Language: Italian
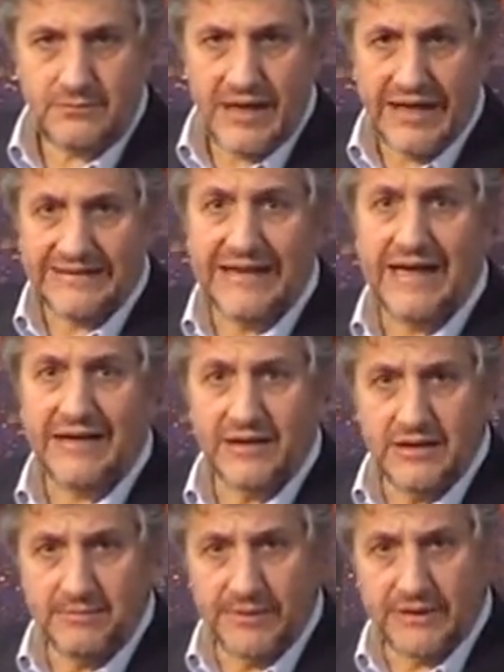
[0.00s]
a
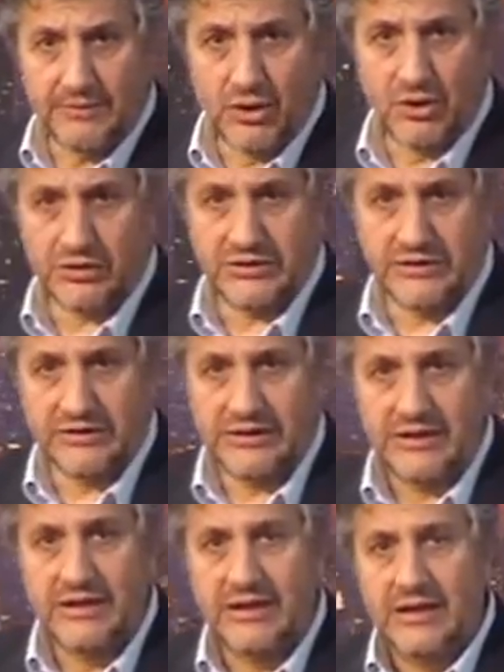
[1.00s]
darli per morti,
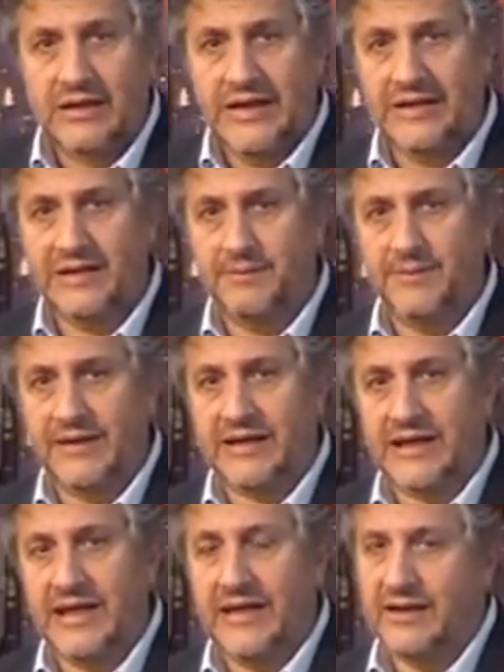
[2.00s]
anche
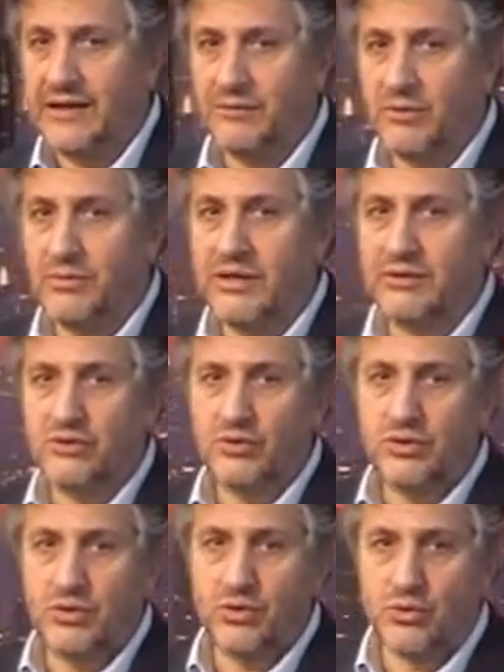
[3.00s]
perché nel momento
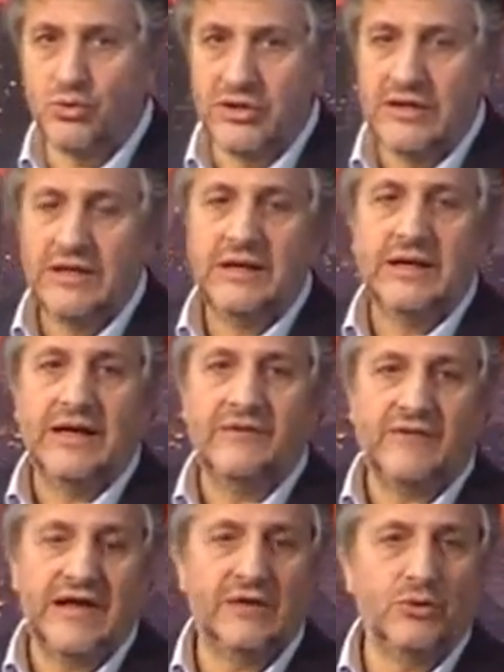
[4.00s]
in cui
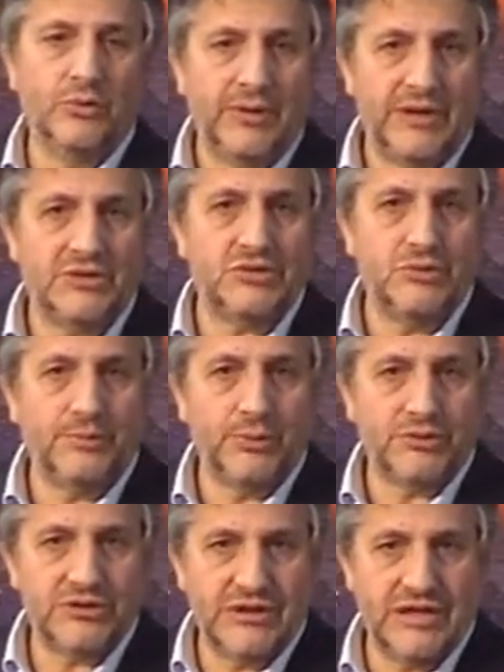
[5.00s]
avranno preso
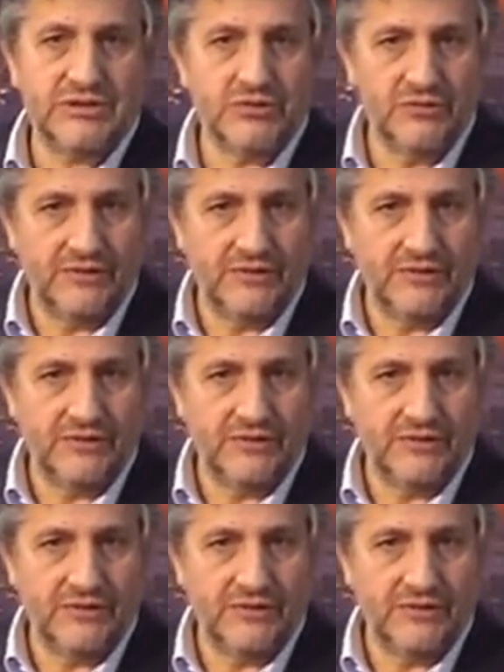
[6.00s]
possesso